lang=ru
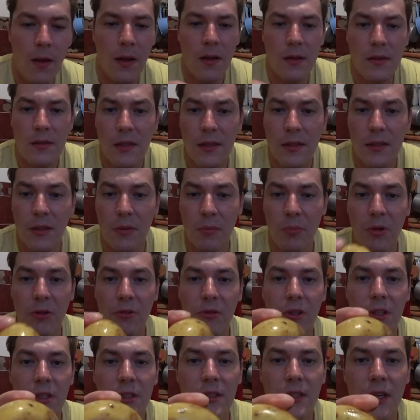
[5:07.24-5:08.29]
Затем
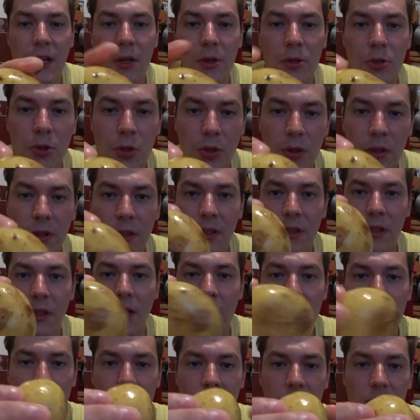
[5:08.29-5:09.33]
повырезаю черные
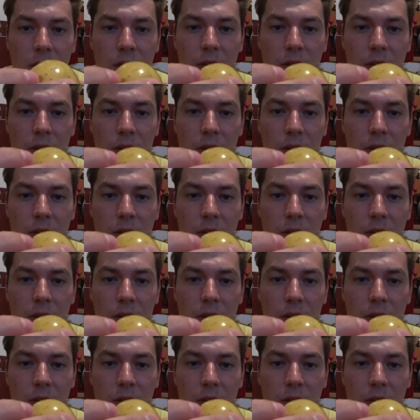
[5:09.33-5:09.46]
глазки с